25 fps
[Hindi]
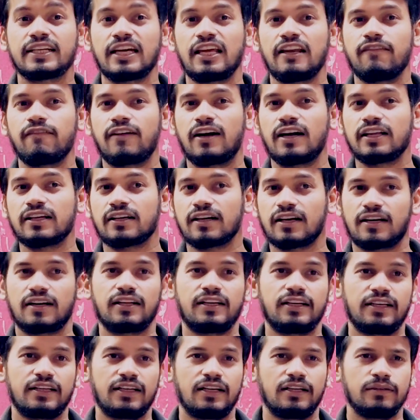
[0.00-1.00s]
खिलवाड़ कर
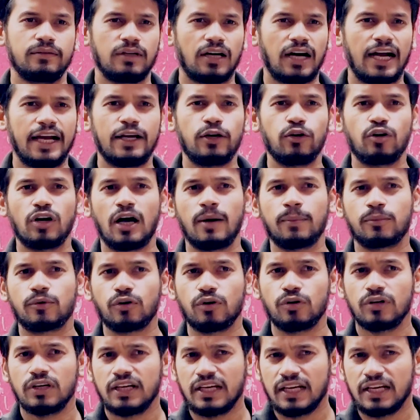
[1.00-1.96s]
रहे हैं आई नो आपको